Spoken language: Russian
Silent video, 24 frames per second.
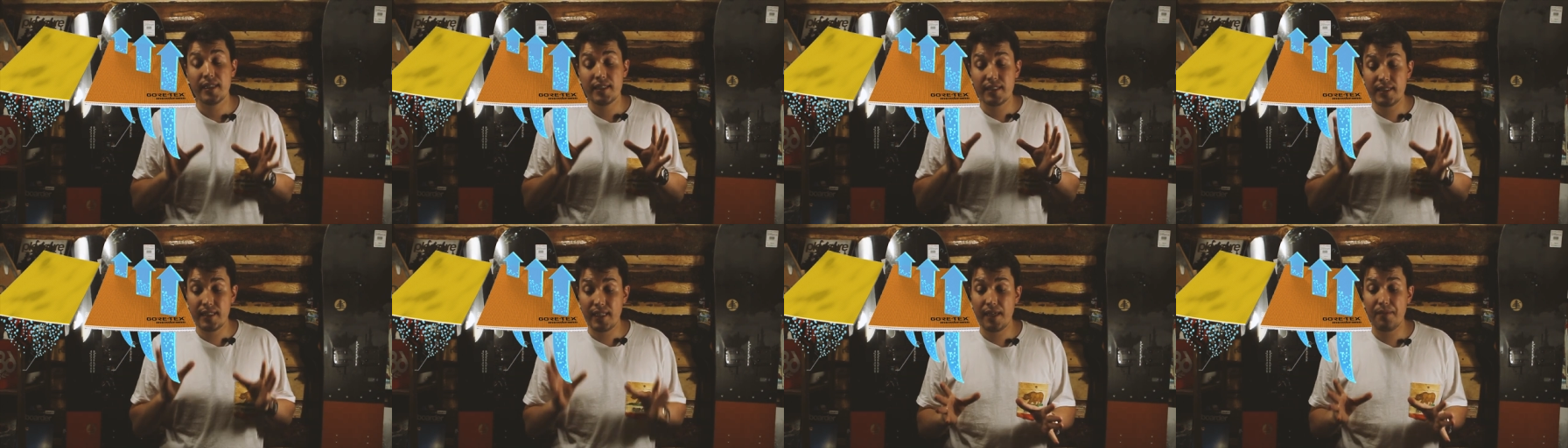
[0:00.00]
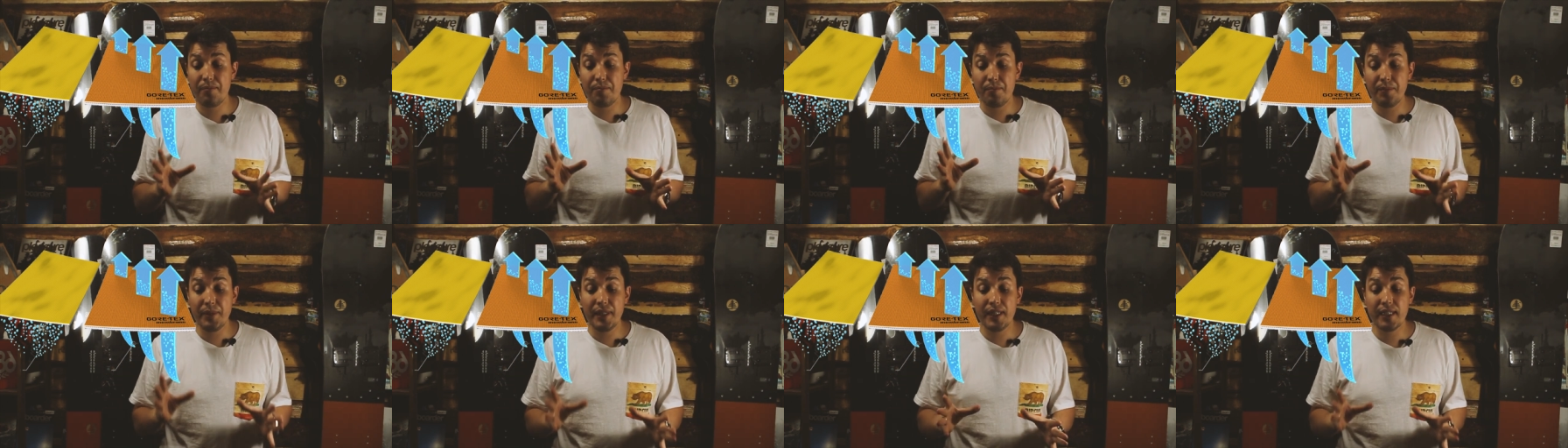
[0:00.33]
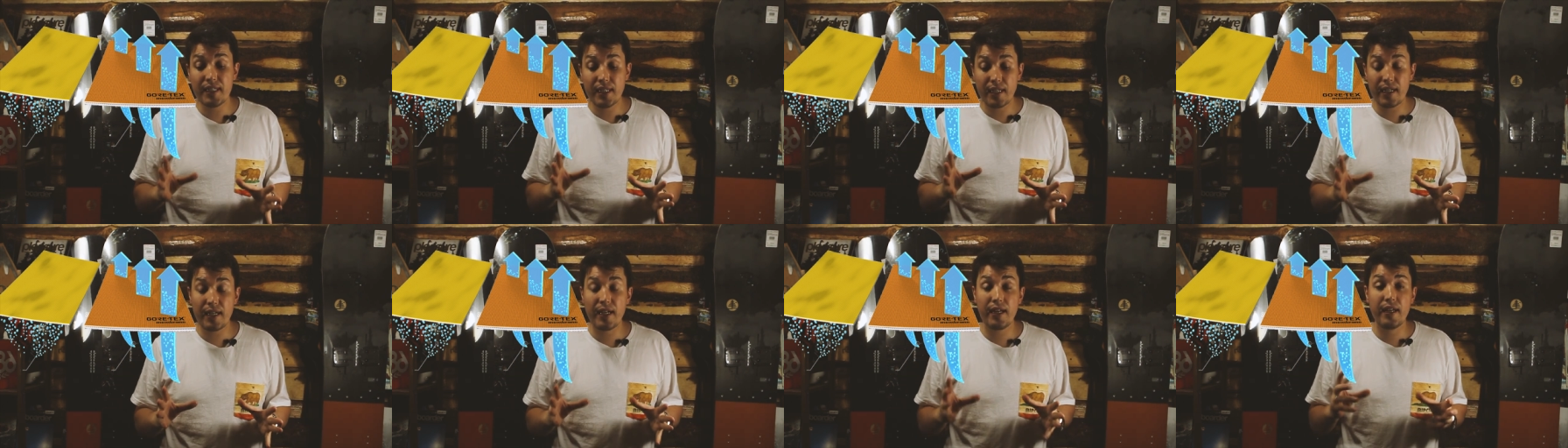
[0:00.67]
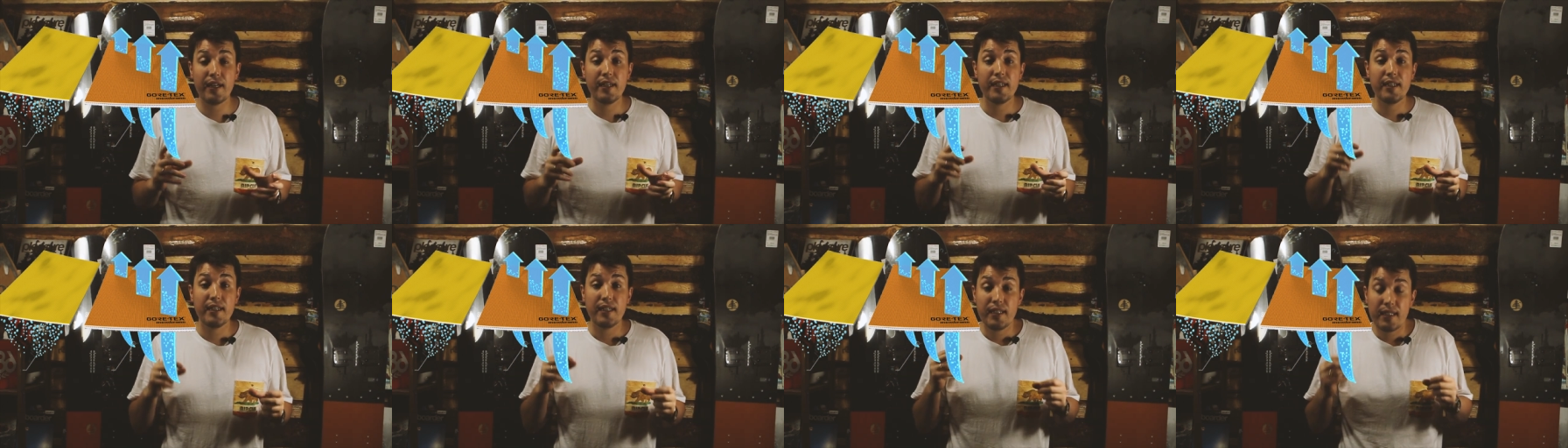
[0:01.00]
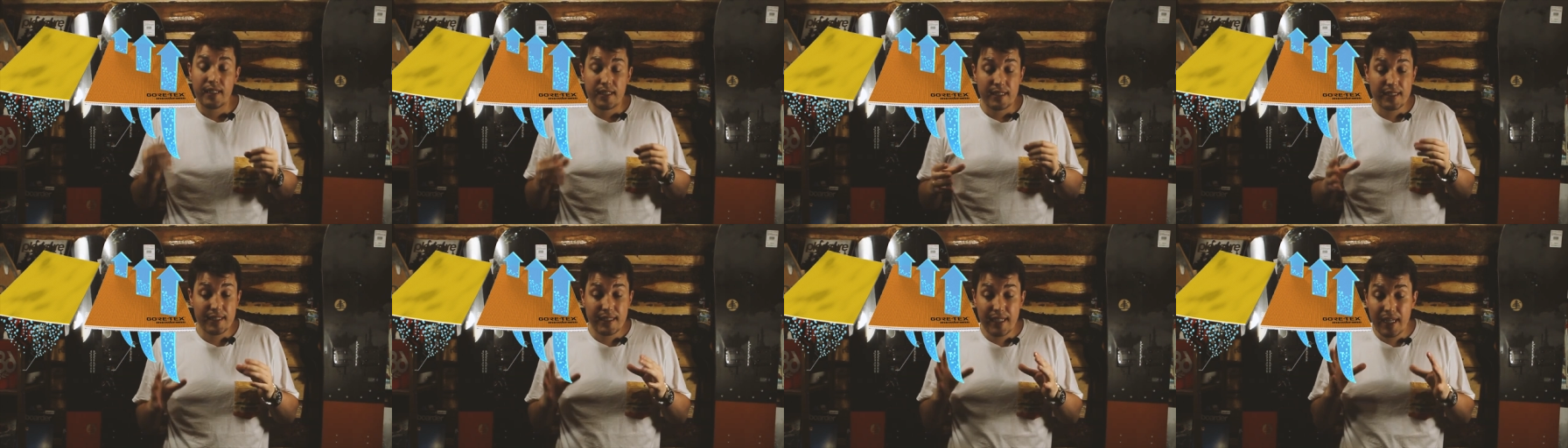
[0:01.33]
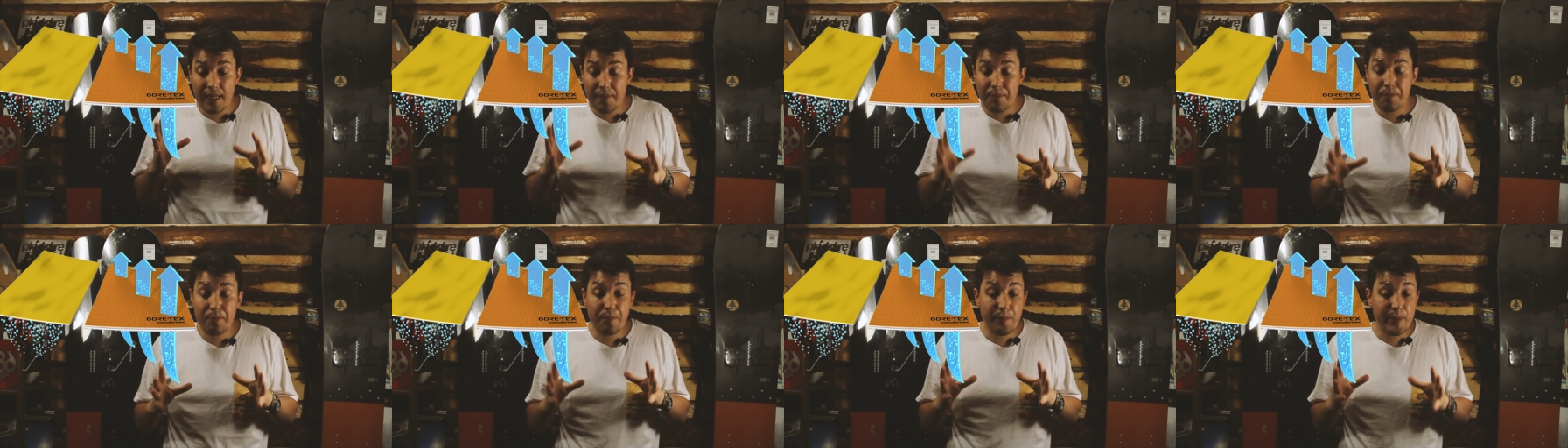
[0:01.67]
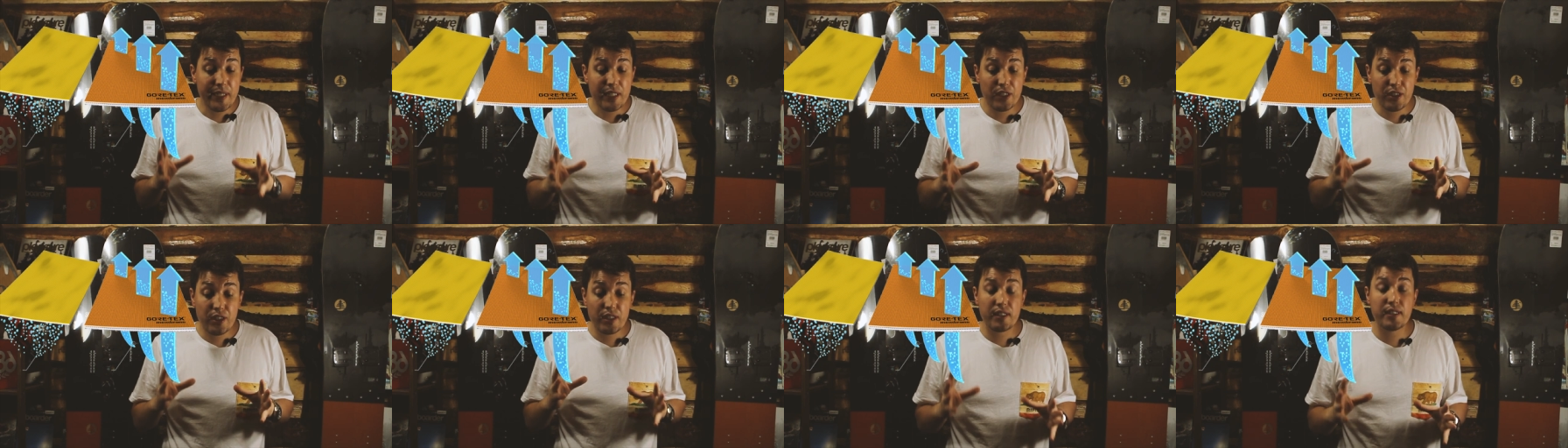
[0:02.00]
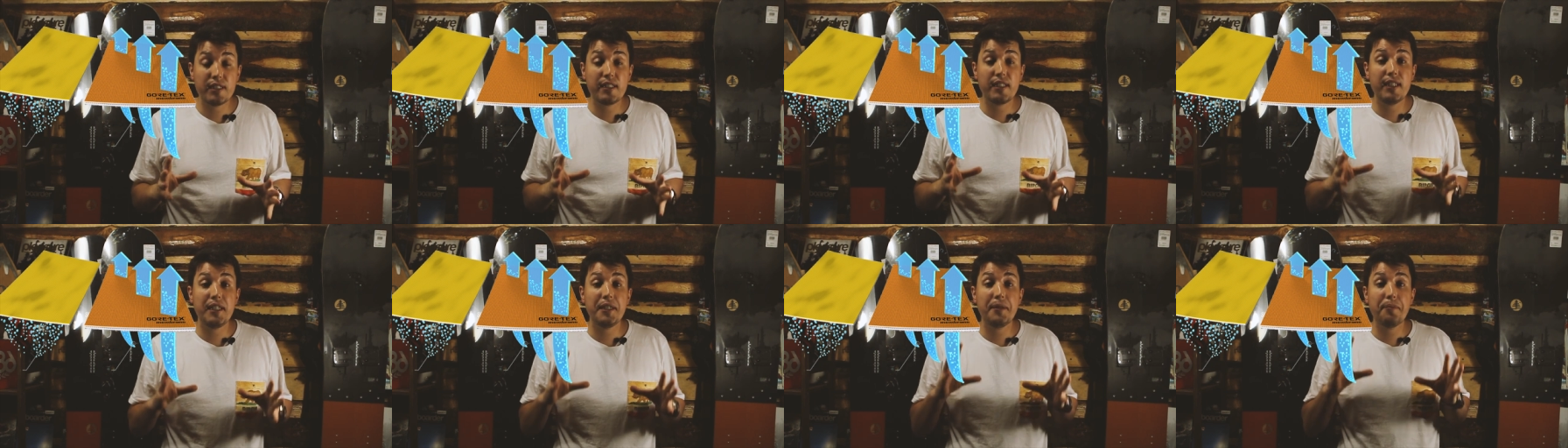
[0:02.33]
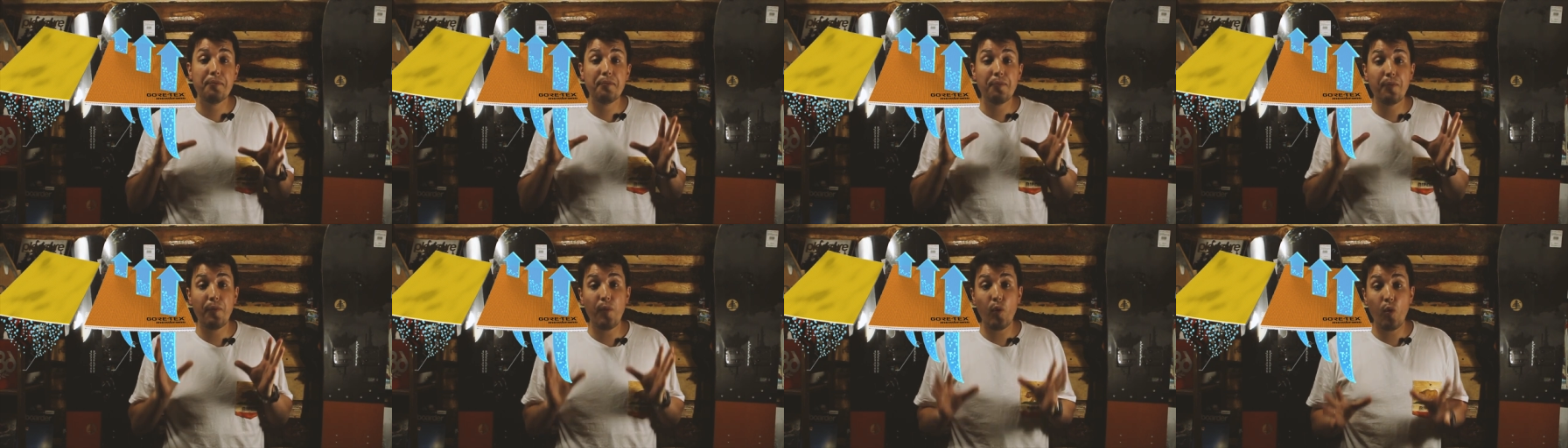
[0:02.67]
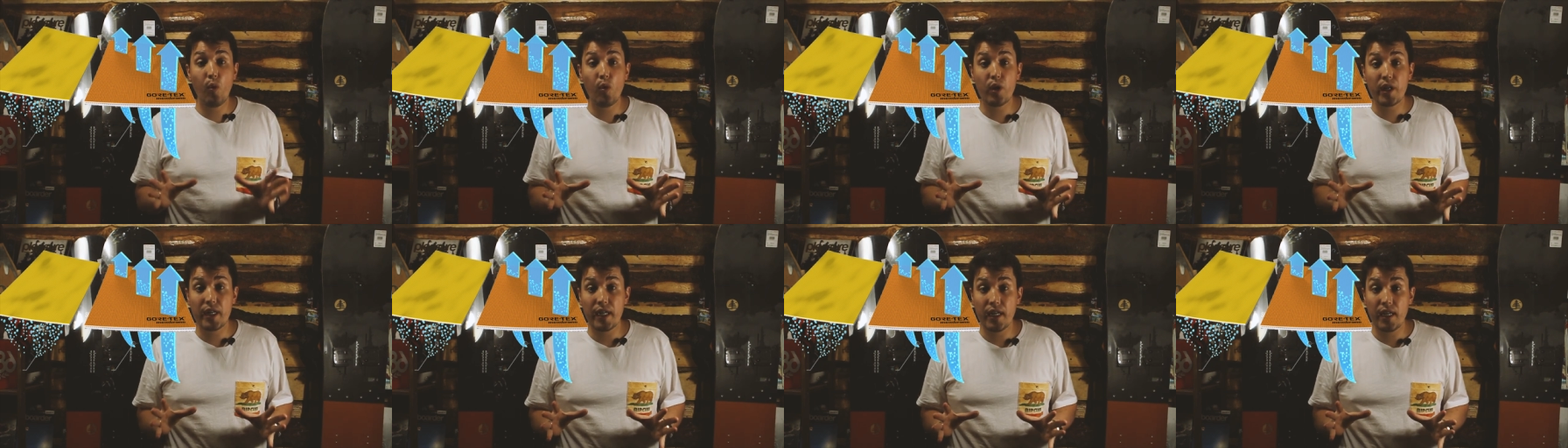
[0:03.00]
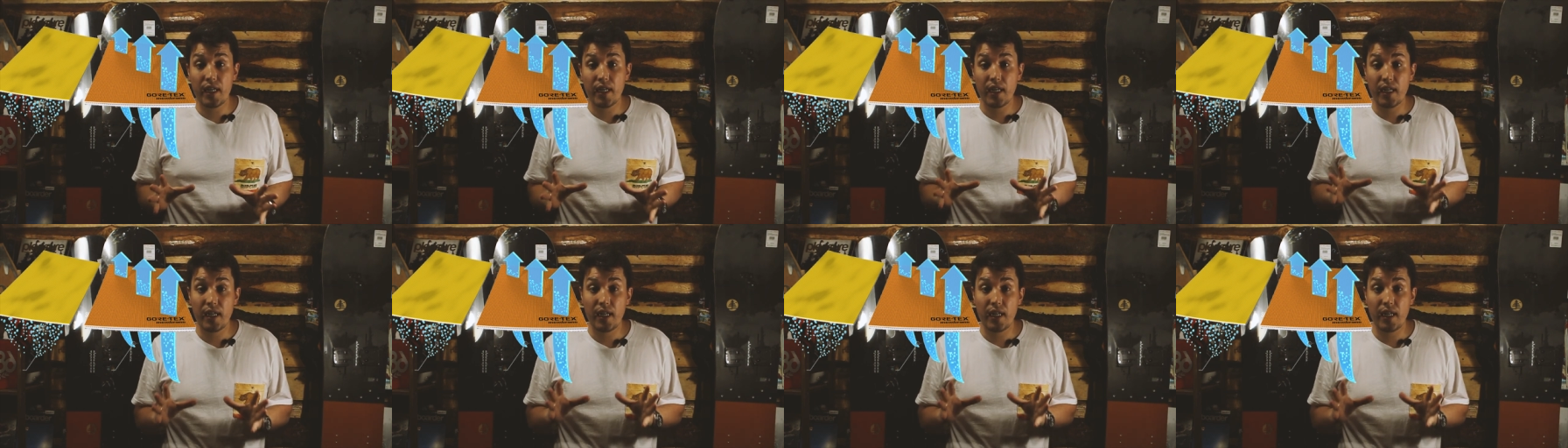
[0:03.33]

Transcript: Те микроскопические поры,